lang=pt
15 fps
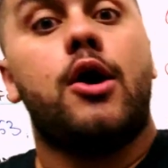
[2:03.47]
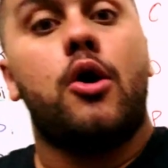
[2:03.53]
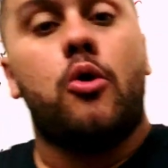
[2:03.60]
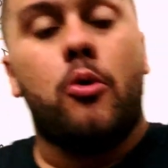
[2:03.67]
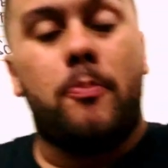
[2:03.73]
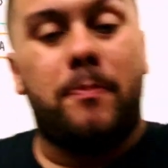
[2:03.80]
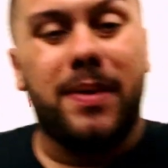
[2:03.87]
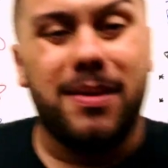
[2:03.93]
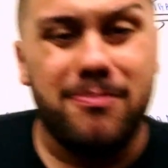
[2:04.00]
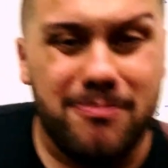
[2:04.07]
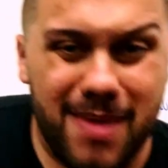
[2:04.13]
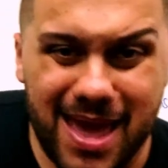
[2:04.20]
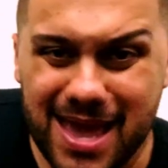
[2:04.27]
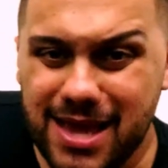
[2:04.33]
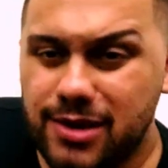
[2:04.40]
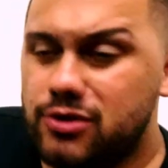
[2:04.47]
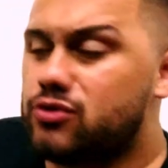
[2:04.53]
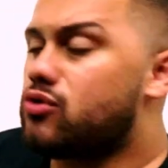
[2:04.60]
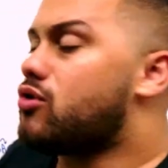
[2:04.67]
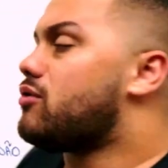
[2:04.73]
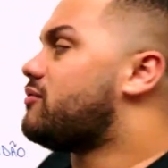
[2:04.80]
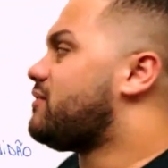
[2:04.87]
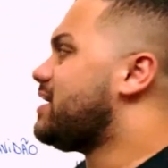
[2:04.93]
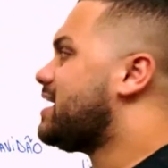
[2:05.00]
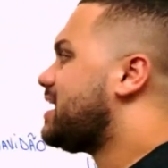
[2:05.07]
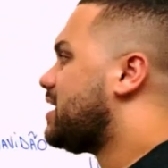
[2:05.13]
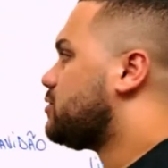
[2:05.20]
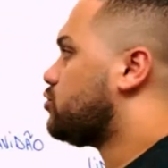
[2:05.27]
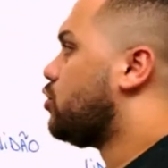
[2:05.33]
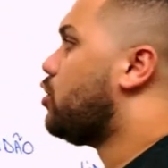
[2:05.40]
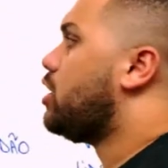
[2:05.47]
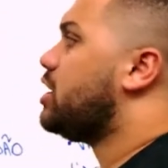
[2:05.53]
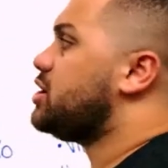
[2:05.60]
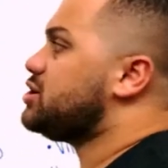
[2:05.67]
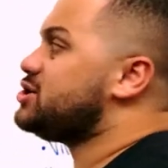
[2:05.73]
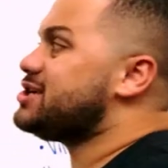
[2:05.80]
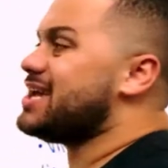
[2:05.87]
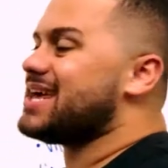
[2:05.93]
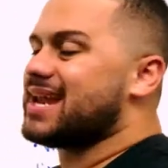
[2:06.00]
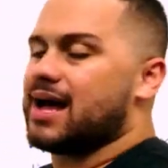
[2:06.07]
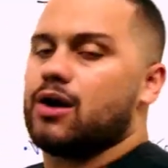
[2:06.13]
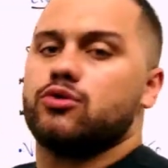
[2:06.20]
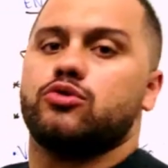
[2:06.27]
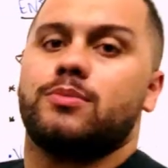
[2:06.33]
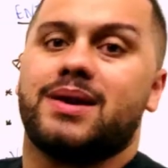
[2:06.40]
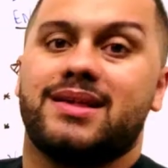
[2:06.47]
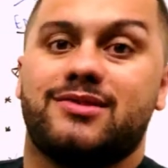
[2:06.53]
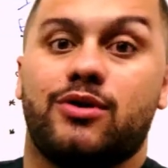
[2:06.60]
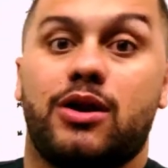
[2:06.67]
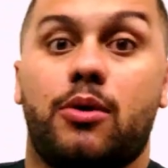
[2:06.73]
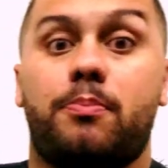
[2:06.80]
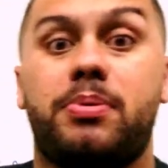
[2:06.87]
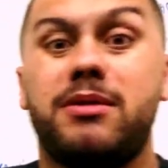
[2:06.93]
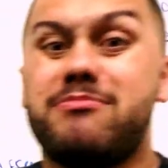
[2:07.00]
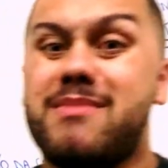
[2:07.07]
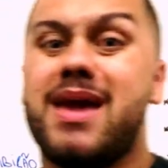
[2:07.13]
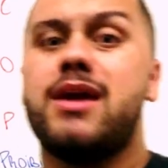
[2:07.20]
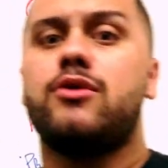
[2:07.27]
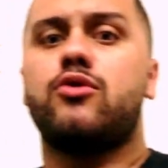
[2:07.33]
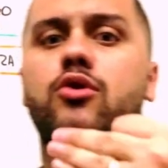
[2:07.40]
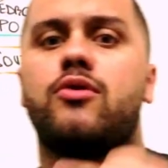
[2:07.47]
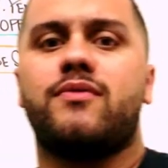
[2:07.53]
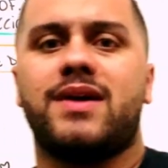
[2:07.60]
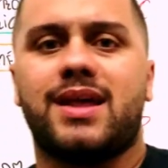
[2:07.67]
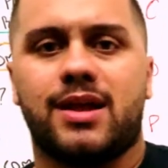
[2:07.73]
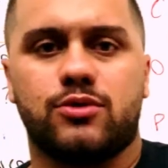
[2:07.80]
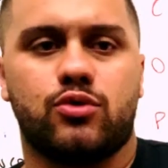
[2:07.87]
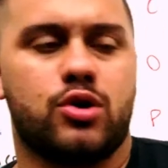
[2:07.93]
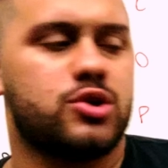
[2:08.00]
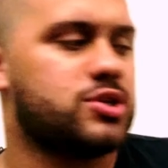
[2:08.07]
o primeiro governador geral do Brasil. Ele é o primeiro governador